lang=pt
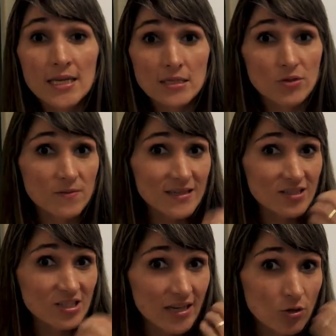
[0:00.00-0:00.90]
Isso às
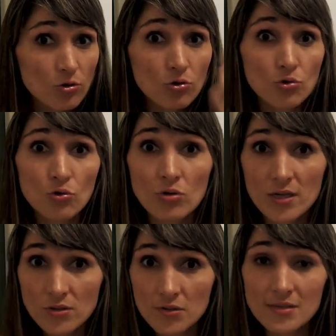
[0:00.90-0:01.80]
vezes tem
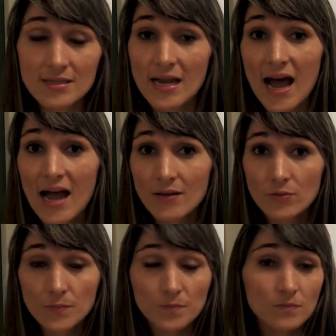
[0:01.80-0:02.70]
odor
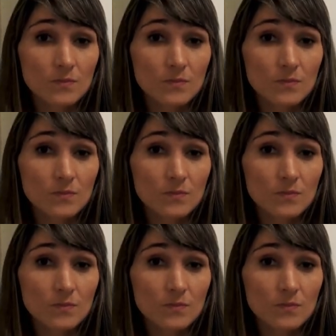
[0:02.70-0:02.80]
associado.